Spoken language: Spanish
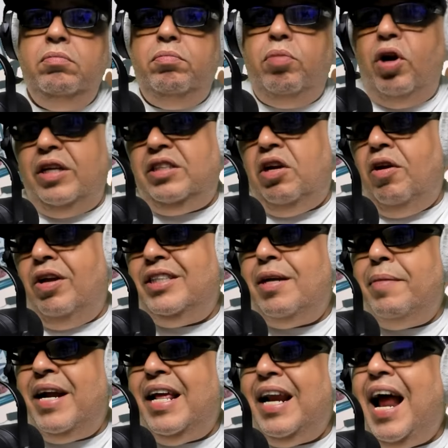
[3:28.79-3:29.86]
por decirlo de esa
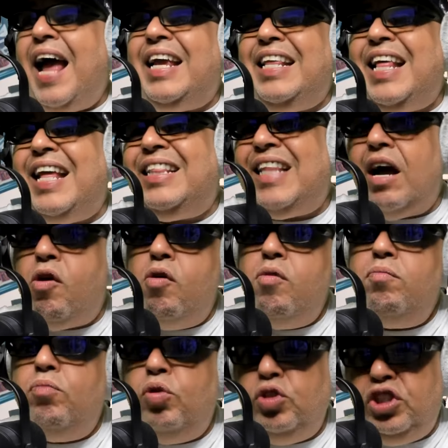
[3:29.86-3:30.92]
manera, y destacó
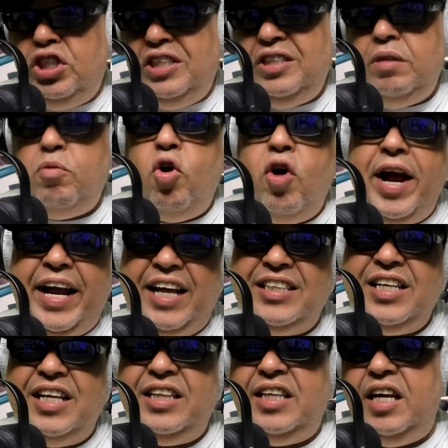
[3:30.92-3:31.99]
muchísimo en
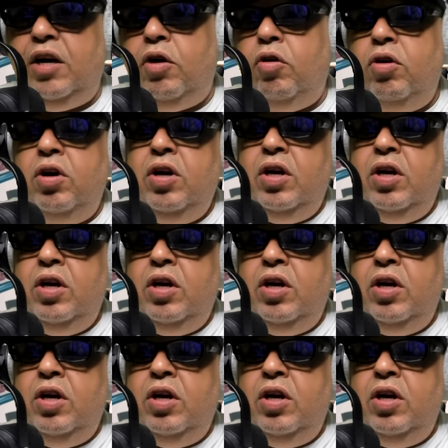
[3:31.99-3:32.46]
ese estilo.